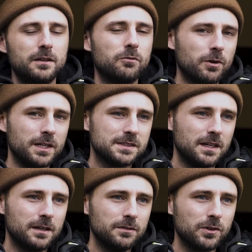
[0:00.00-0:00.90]
halt auf Runs
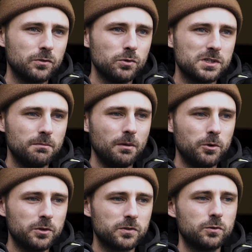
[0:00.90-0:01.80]
angelt, versuche ich immer
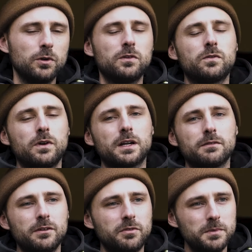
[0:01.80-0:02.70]
möglichst kurz zu
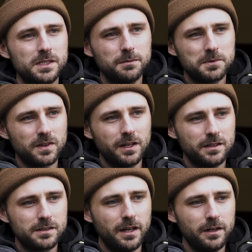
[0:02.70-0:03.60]
angeln, weil für mich gibt es
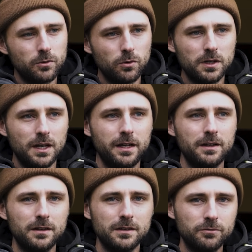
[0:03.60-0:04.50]
eigentlich keinen Grund,
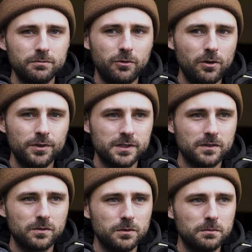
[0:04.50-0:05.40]
längere Vorfächer
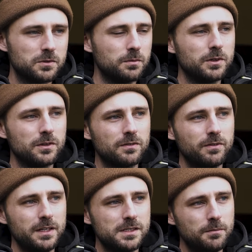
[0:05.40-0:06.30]
zu, zu benutzen,
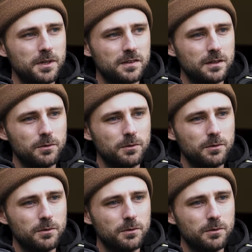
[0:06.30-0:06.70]
weil ich stelle mir es halt